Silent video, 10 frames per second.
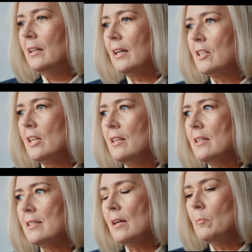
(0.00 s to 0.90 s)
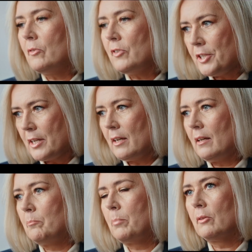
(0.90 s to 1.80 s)
Także
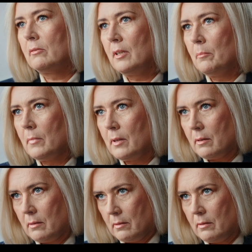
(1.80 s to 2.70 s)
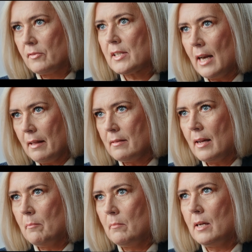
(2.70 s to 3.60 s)
niesamowicie pod tym
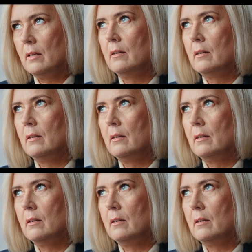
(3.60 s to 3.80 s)
względem